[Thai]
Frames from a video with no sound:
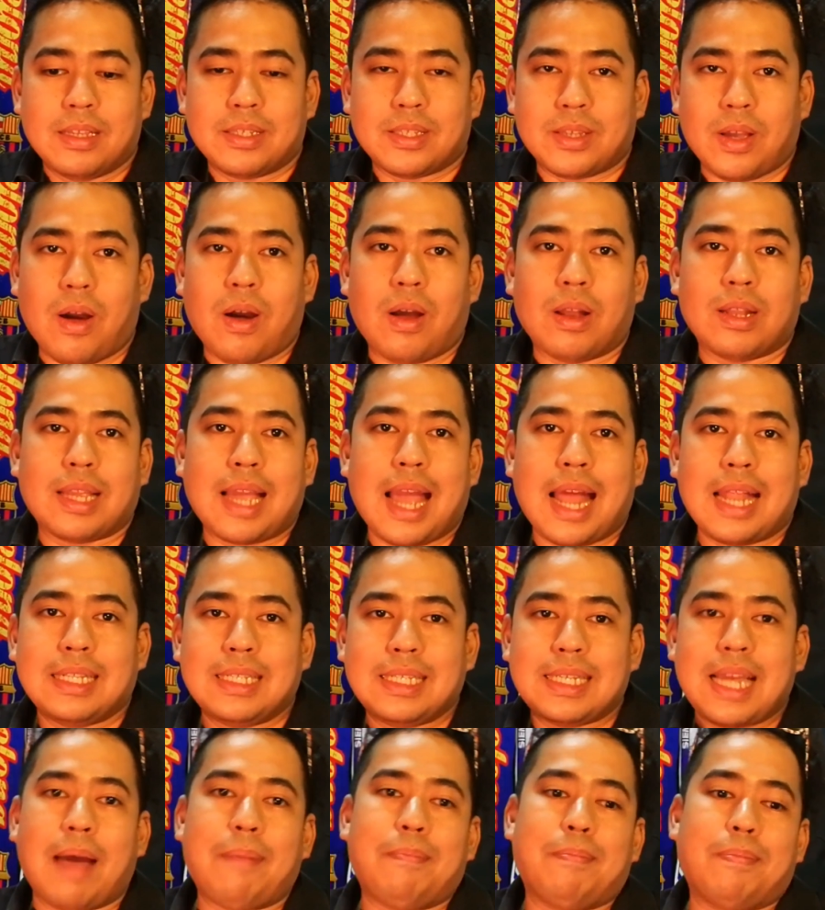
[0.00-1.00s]
สอนการ
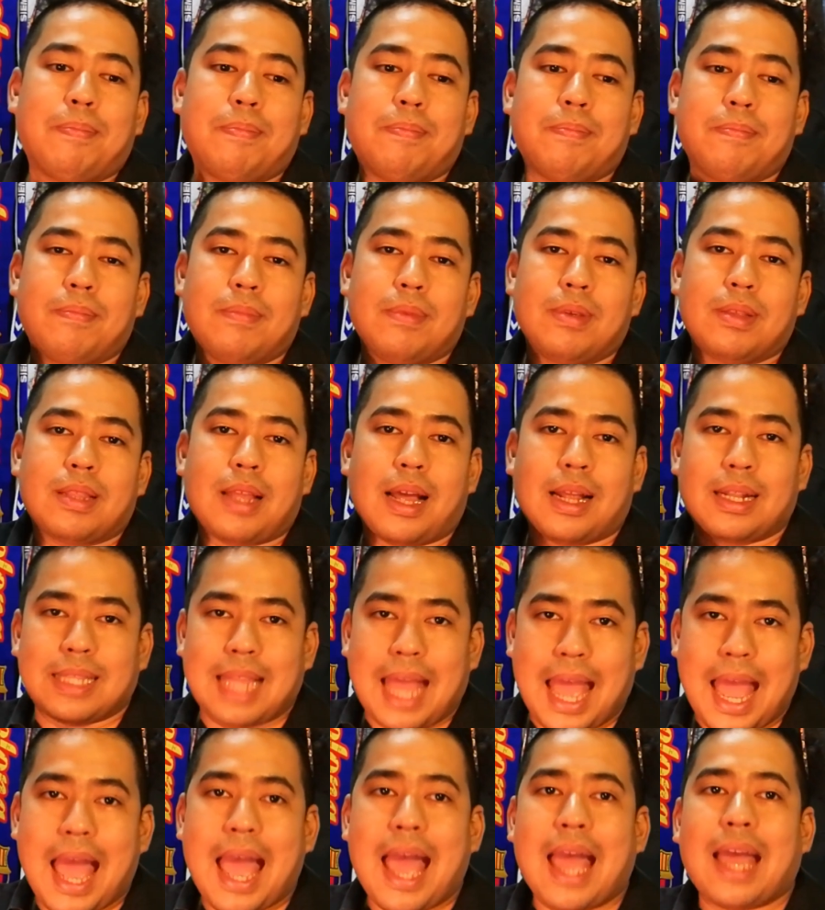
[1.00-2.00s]
จับ
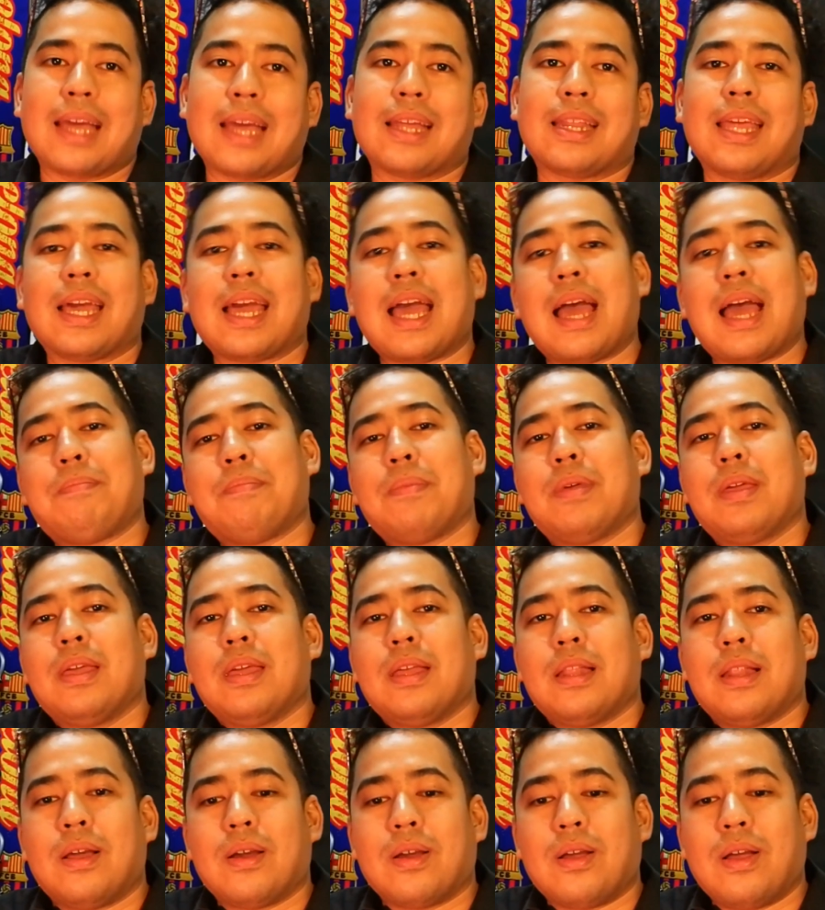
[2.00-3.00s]
ต่างๆนะครับ
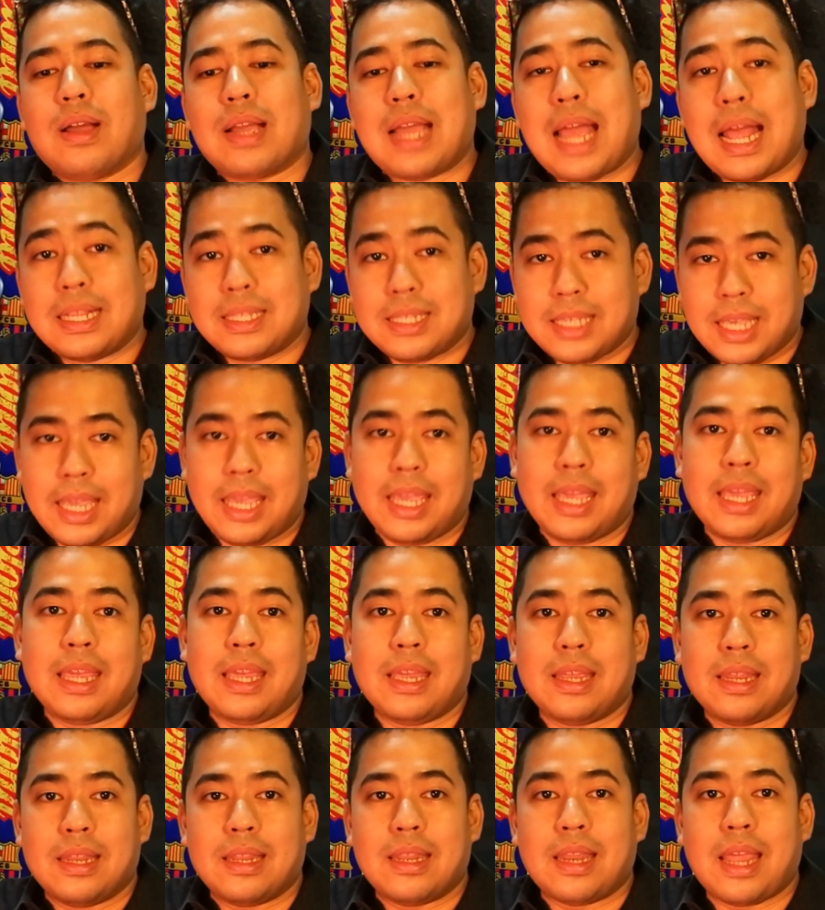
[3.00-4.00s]
แล้วก็การสี
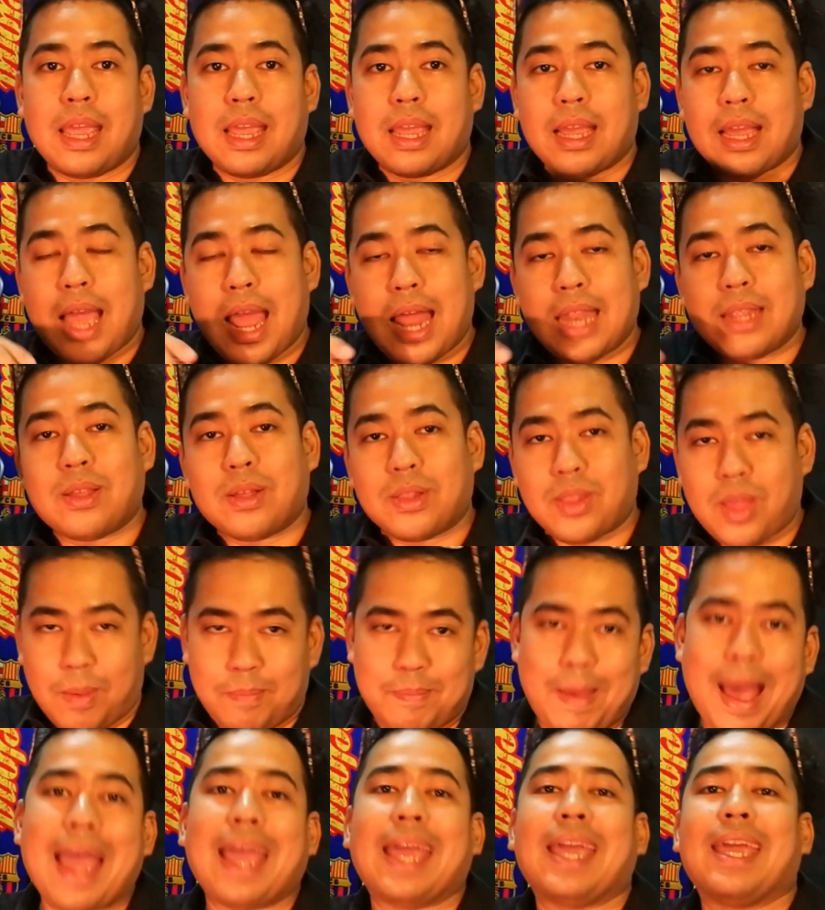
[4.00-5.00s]
ในขั้นต่
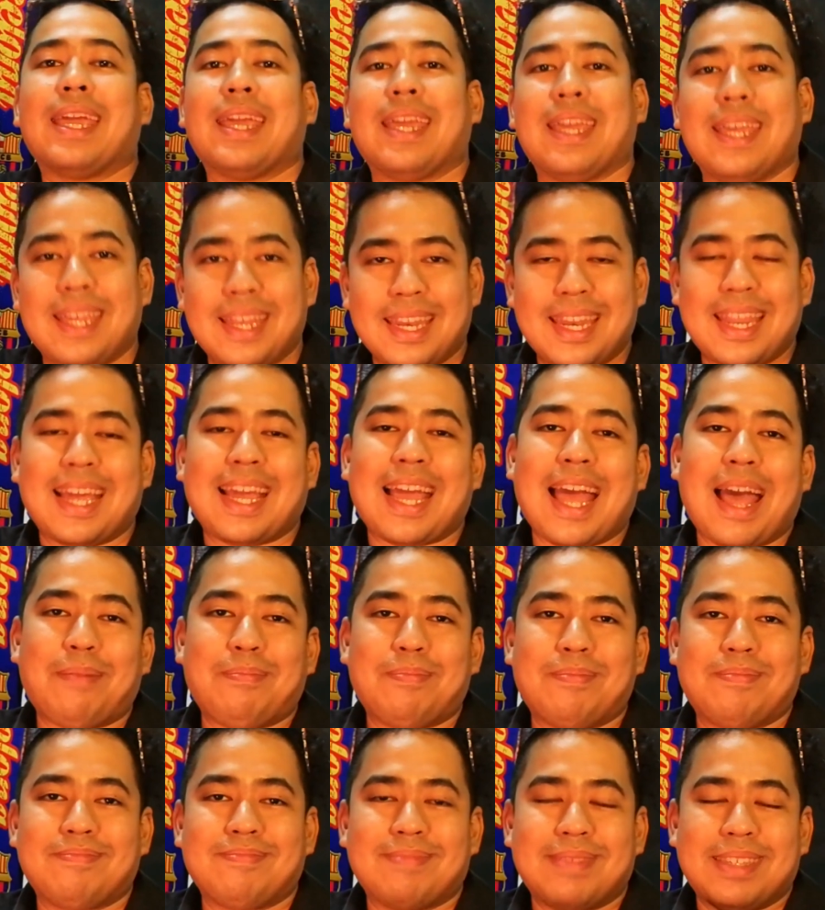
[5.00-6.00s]
อๆไปนะครับ
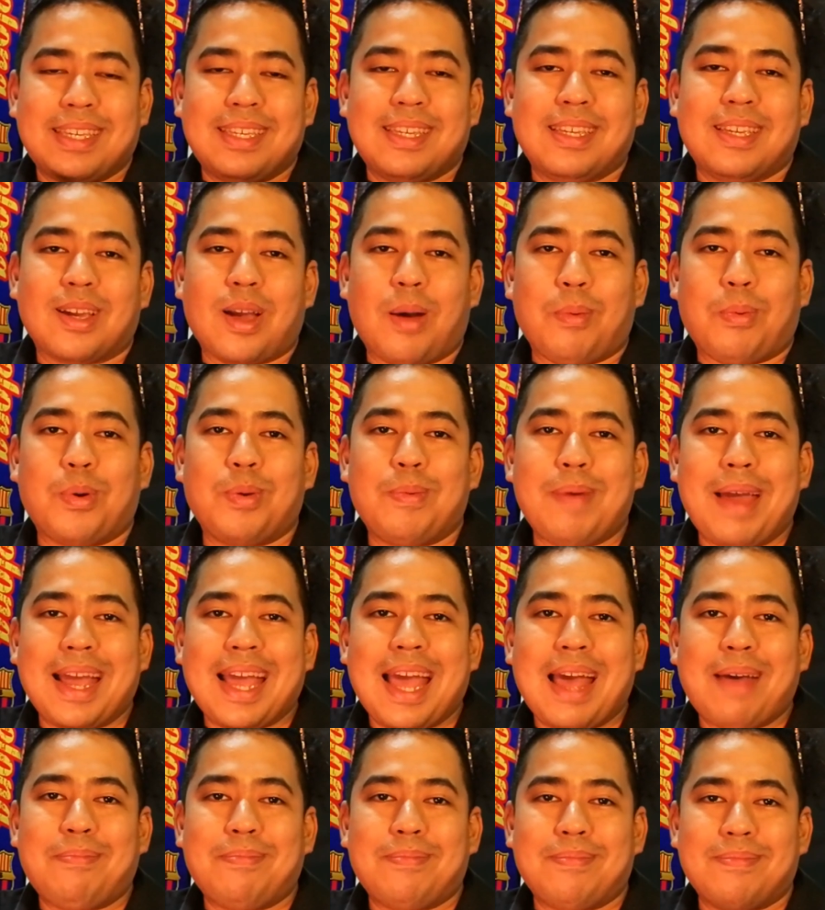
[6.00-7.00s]
ขอบคุณมาก
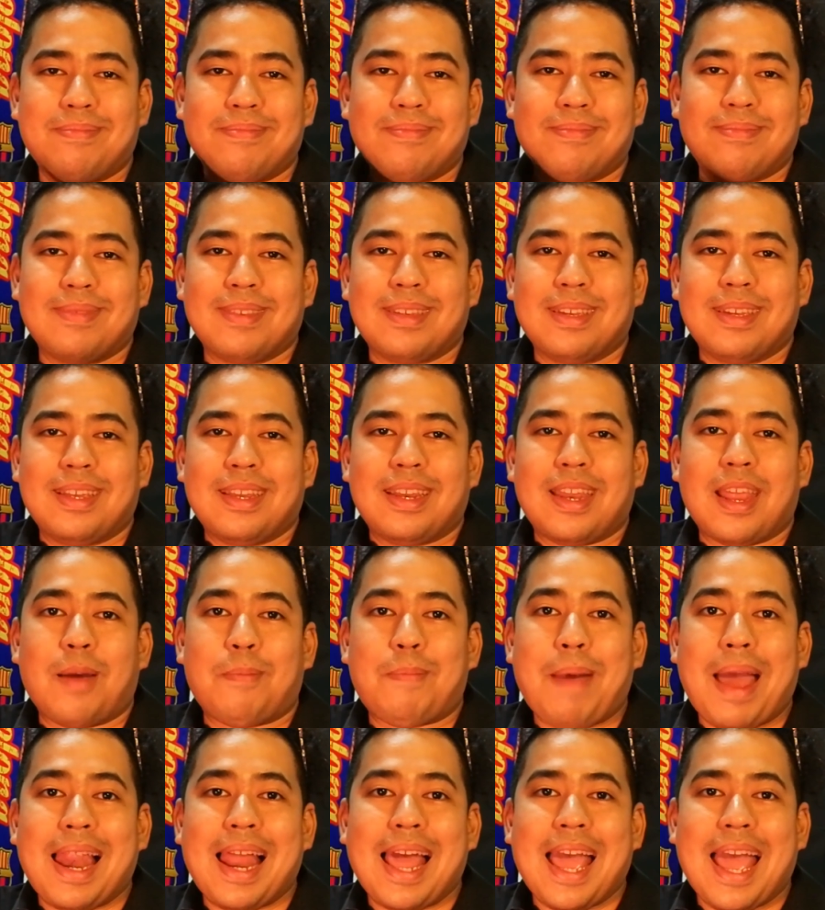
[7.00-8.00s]
ครับ เดี๋ยว
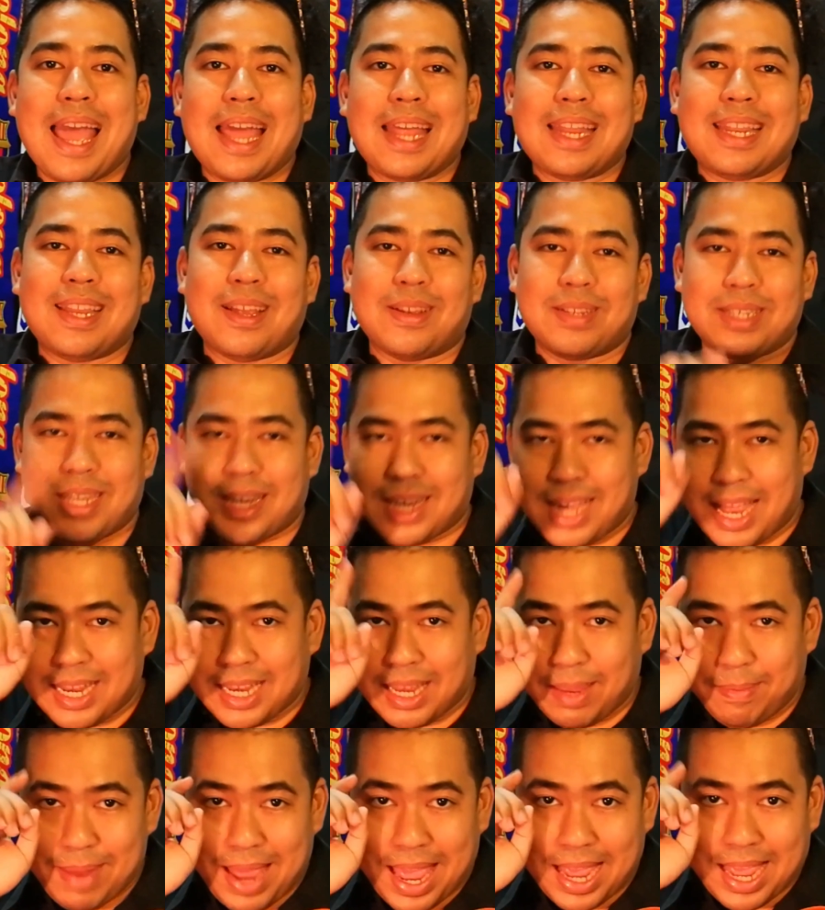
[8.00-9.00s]
ไปแล้วฮะ เดี๋ยวเจอกัน
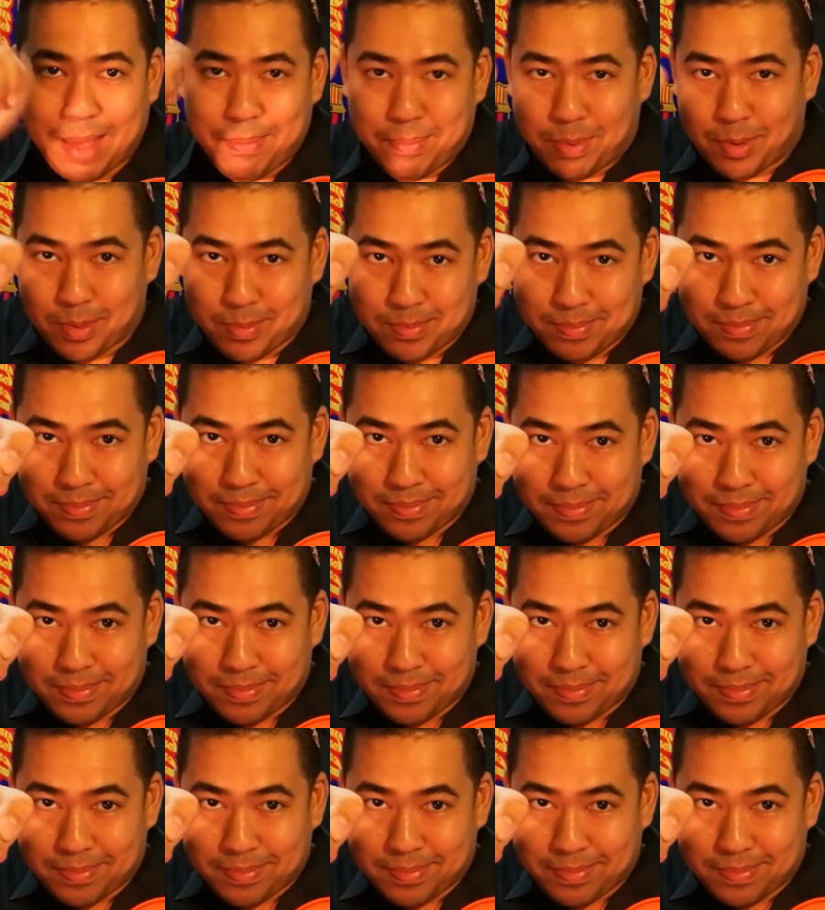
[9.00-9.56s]
คลิปหน้าครับผม